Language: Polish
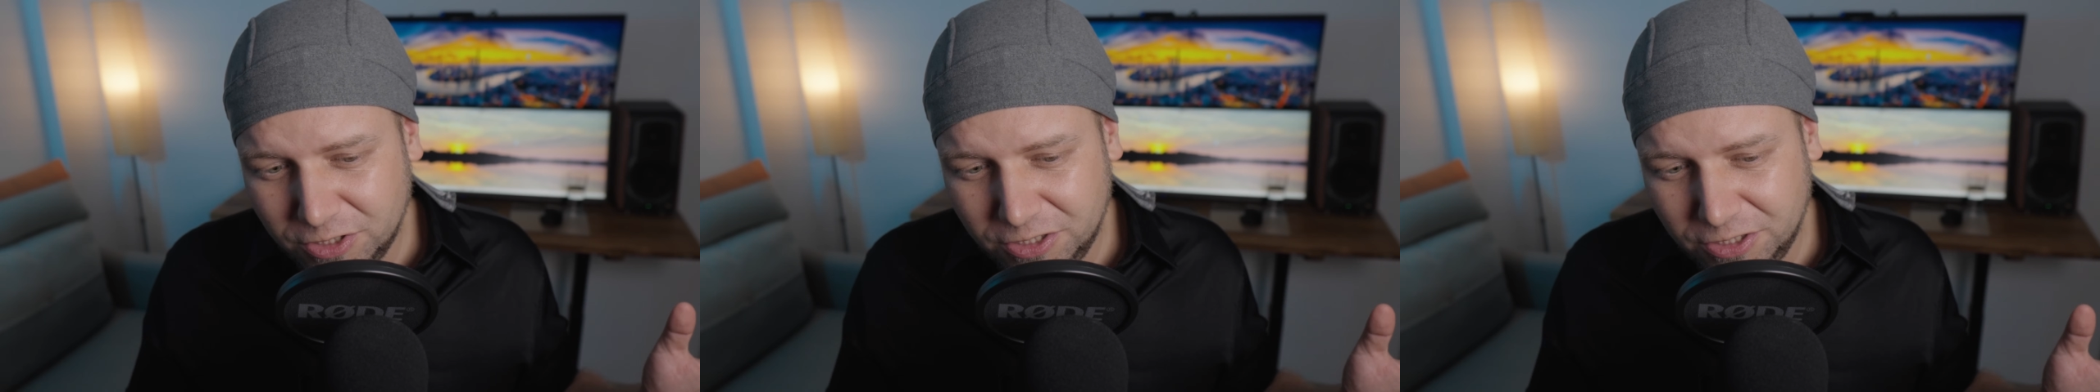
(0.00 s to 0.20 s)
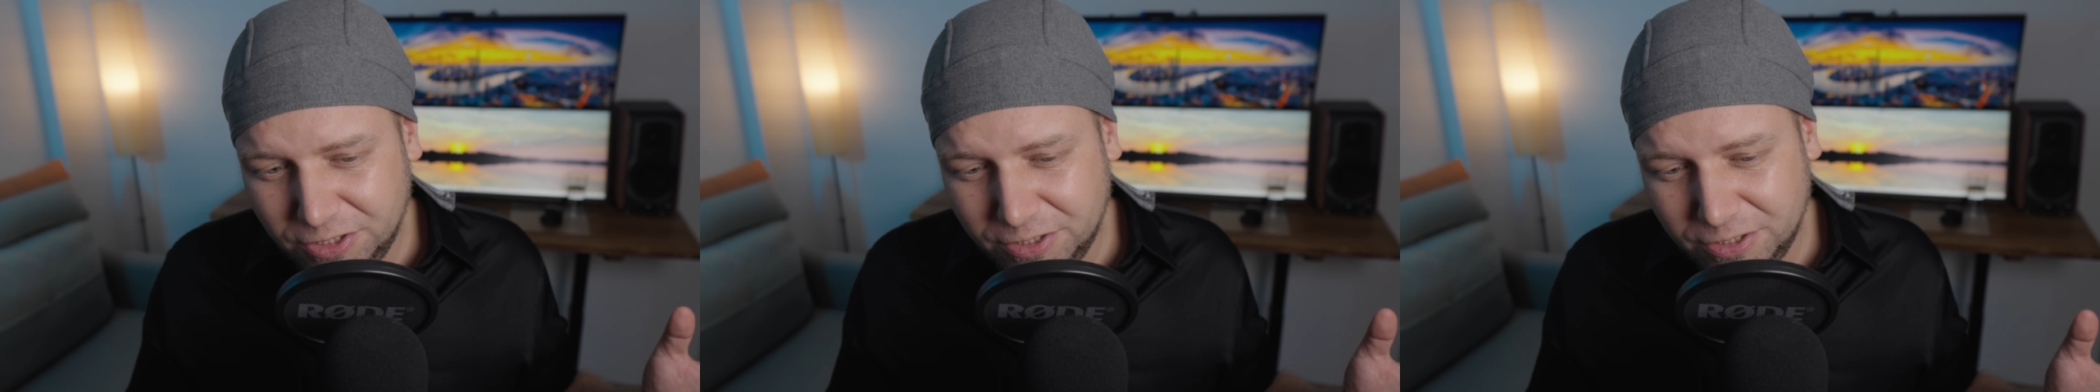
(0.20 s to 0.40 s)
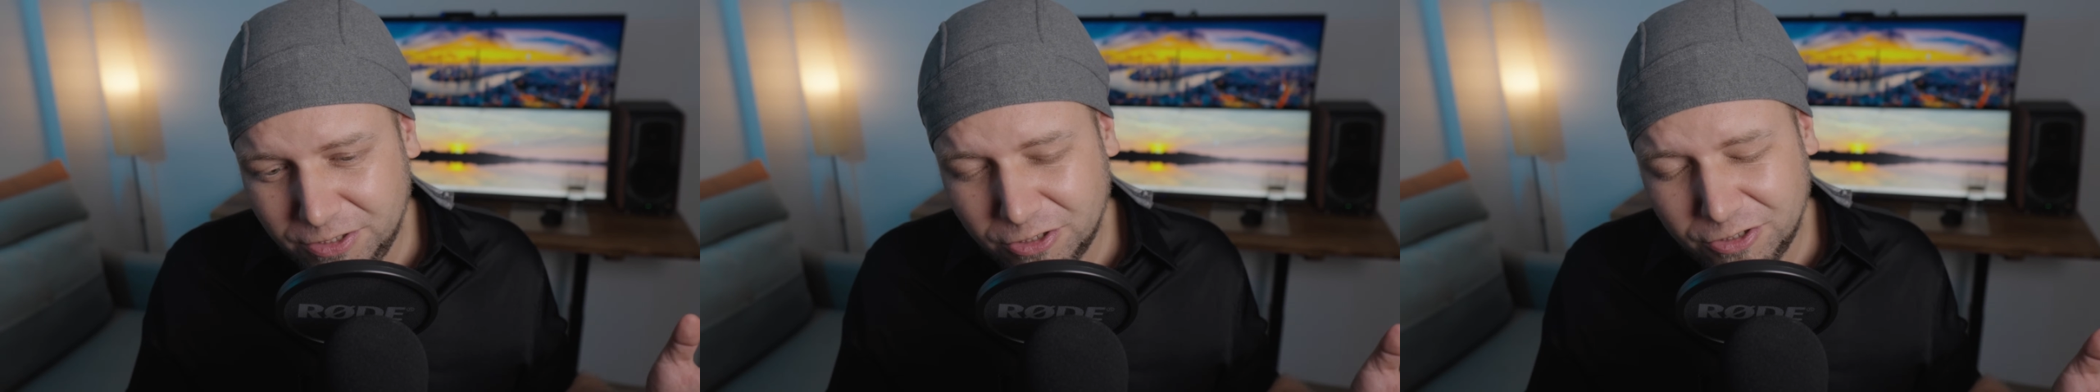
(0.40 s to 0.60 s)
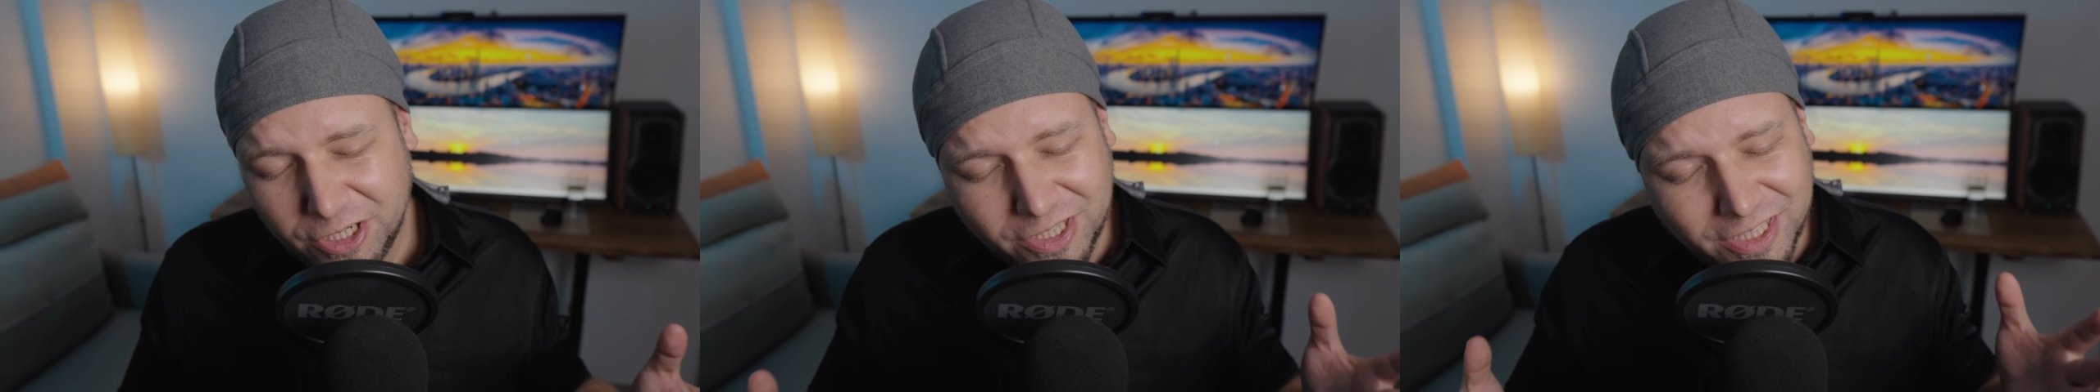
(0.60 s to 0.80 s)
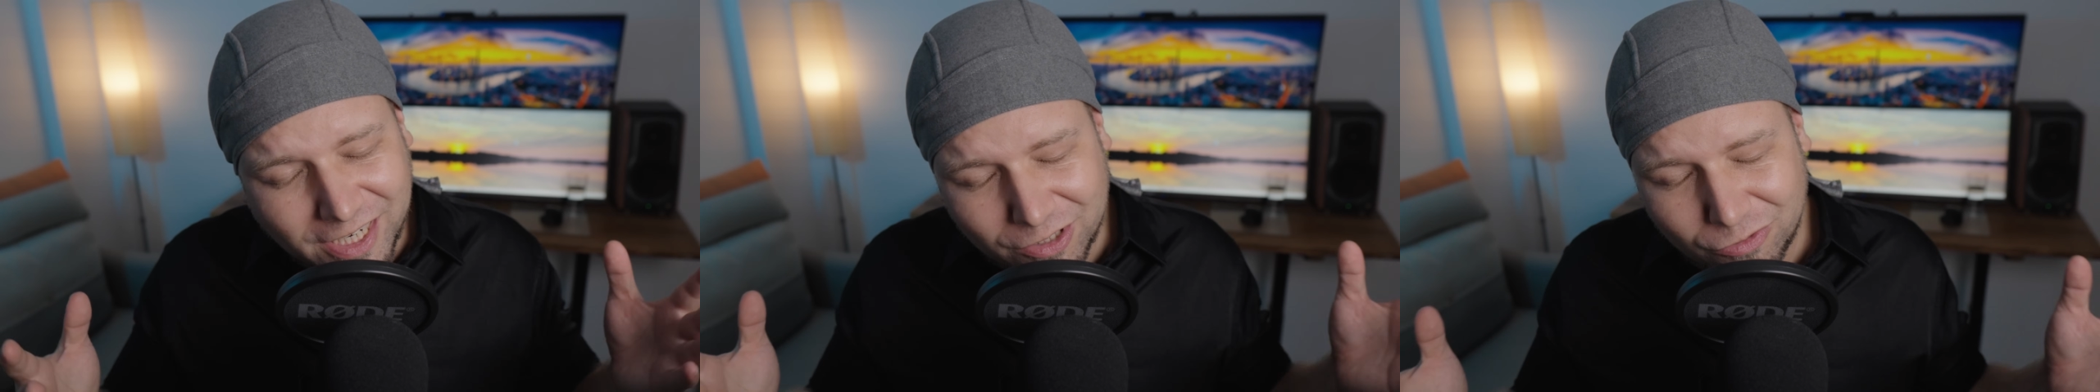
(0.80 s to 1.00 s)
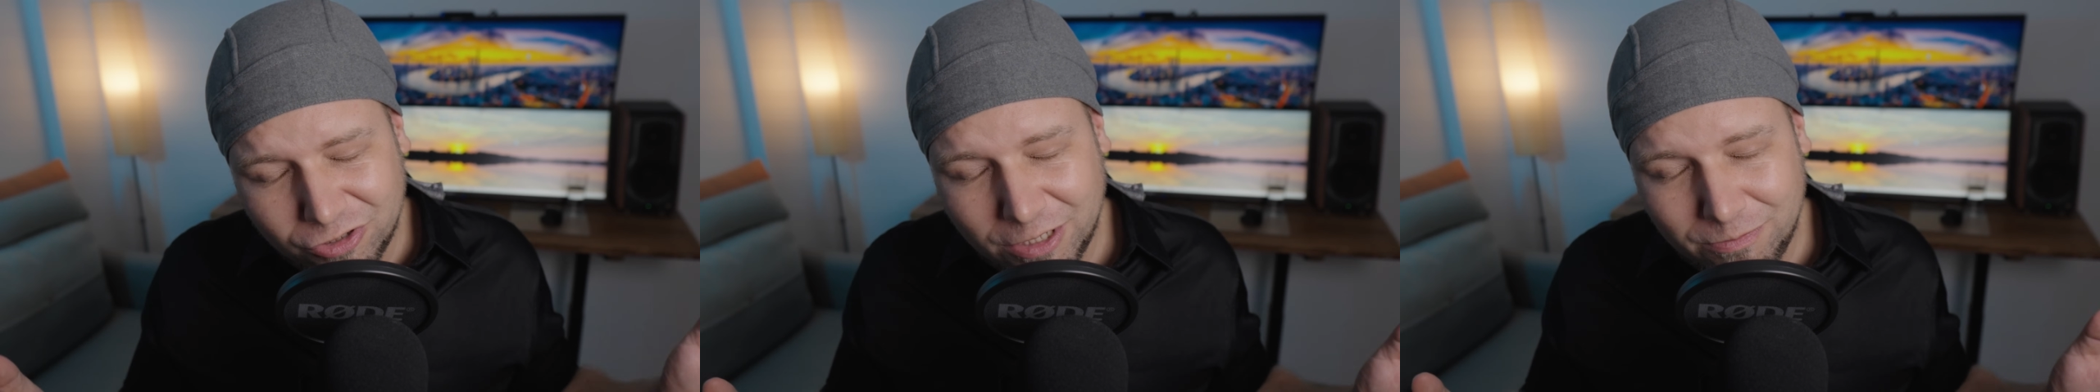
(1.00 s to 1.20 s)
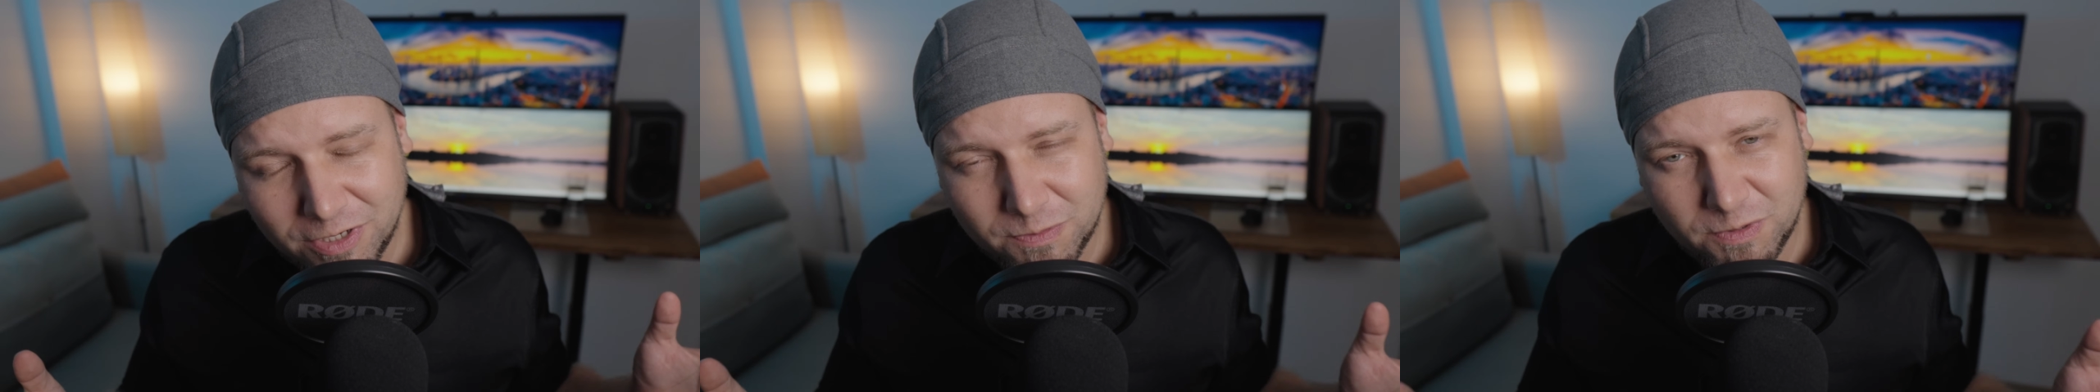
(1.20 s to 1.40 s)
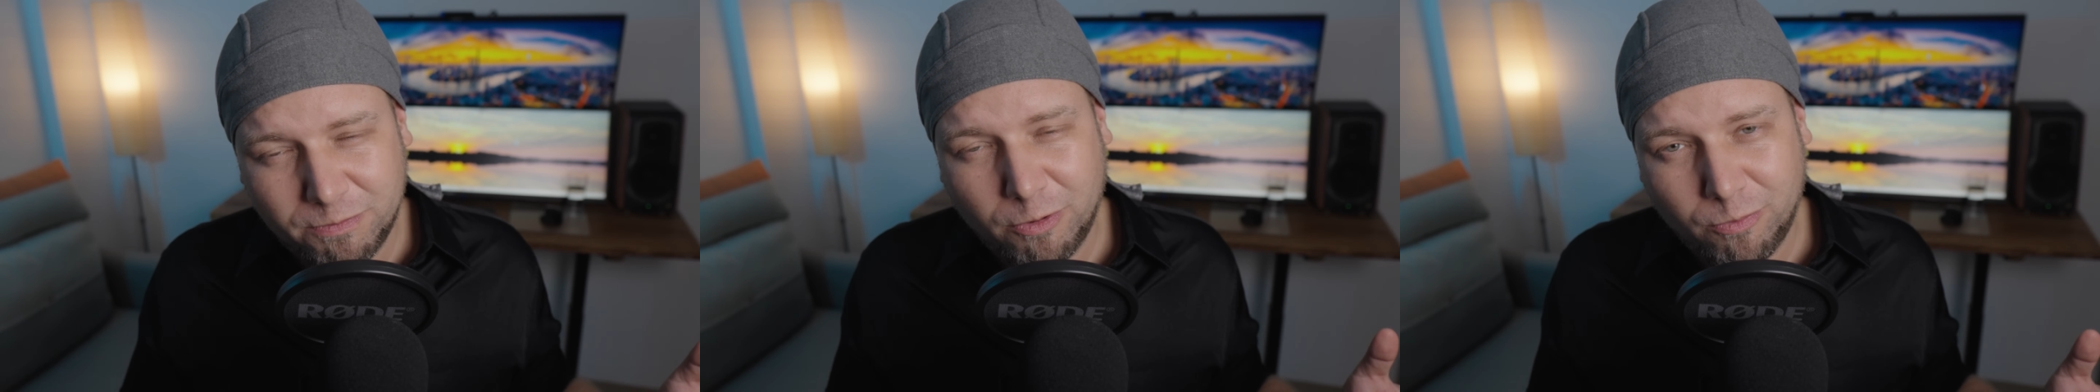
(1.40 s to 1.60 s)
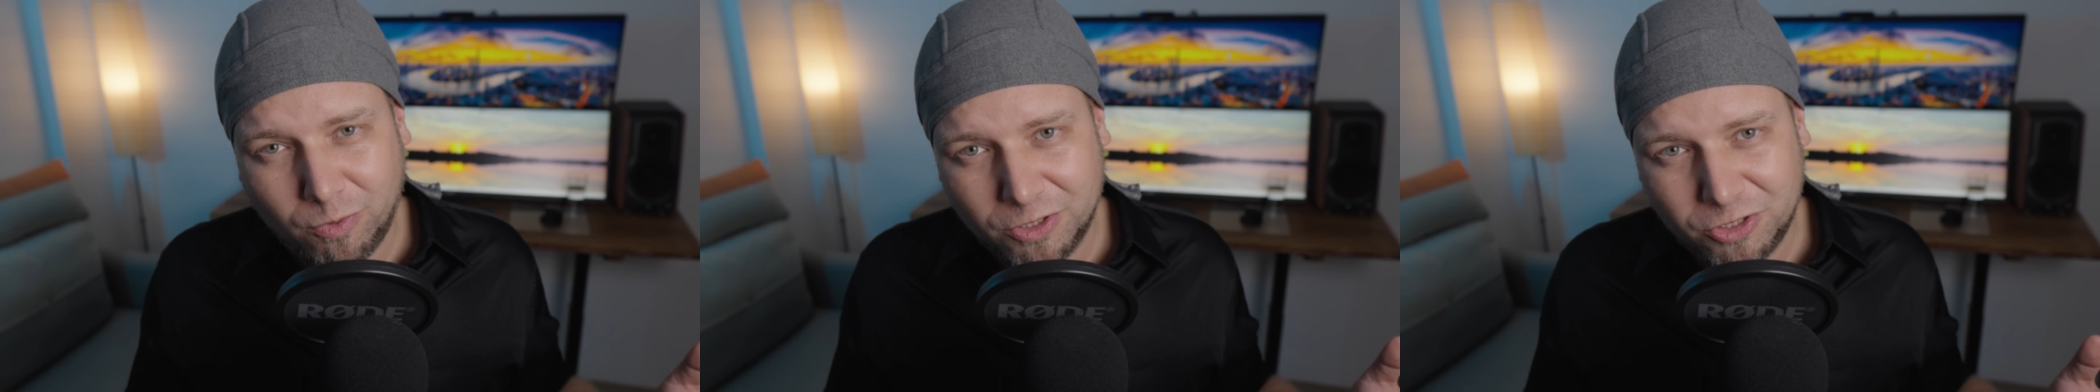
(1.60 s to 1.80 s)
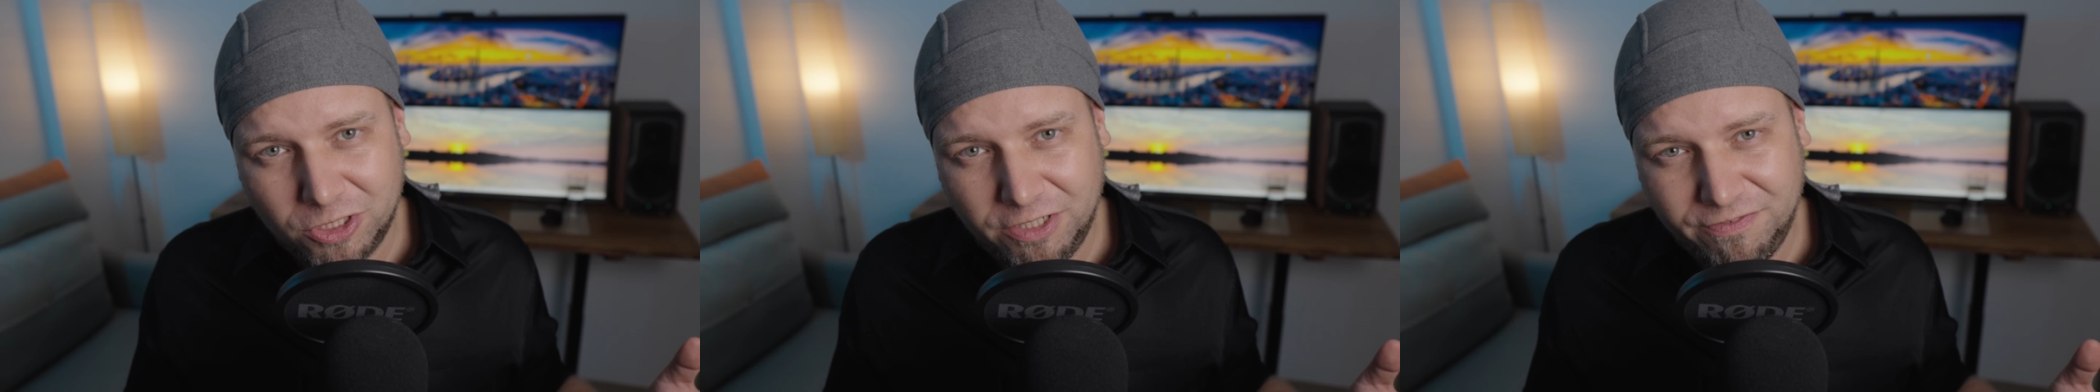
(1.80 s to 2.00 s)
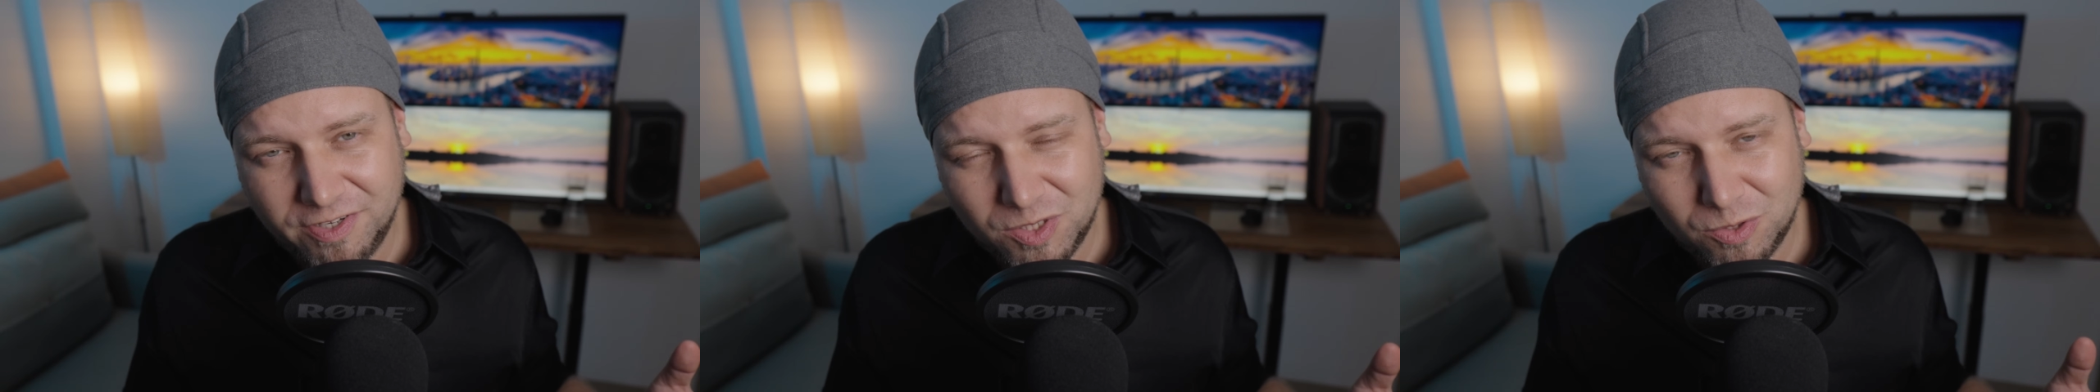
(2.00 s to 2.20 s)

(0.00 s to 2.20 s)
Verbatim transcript: i no nie traktuje mnie zbyt pobłażliwie.